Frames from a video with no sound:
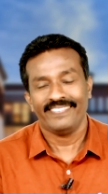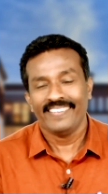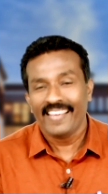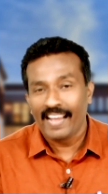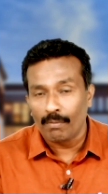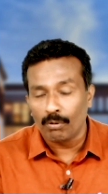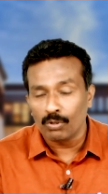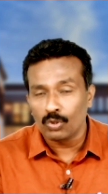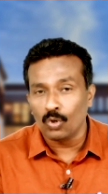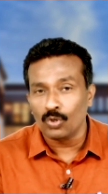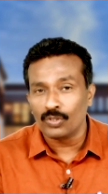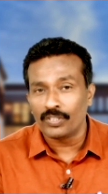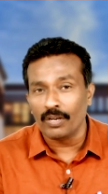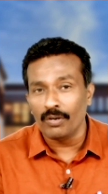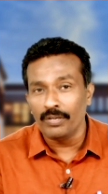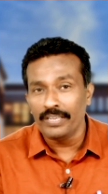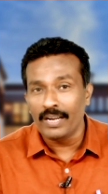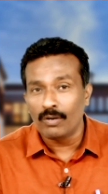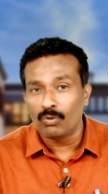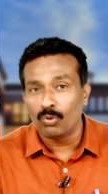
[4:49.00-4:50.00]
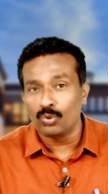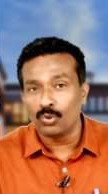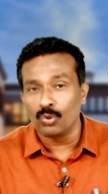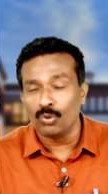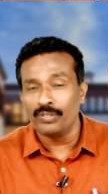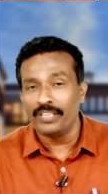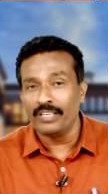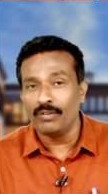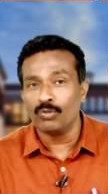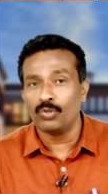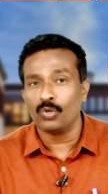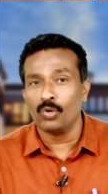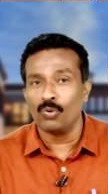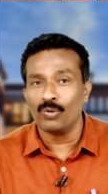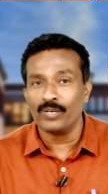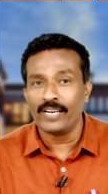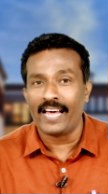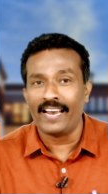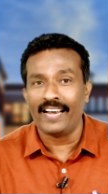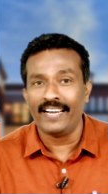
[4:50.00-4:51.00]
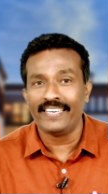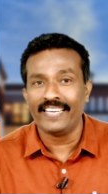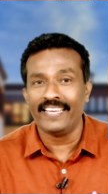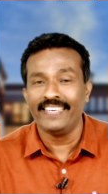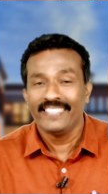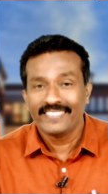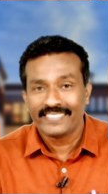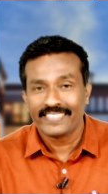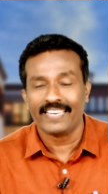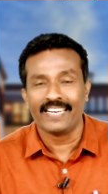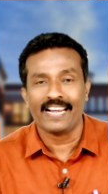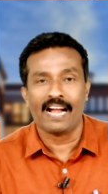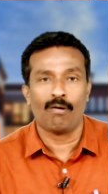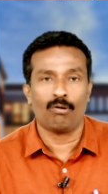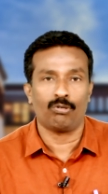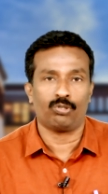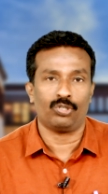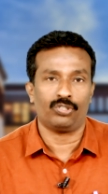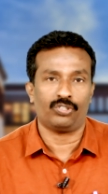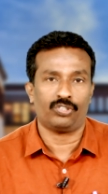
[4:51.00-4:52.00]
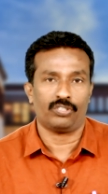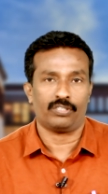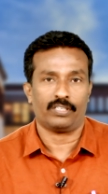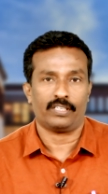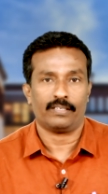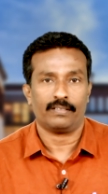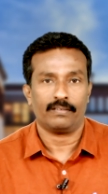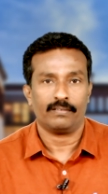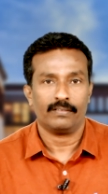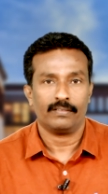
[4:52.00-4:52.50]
దేవదూతలు ఎక్కుతూ దిగుతూ ఉండాలంటే నిచ్చెన కావాల్సి వచ్చింది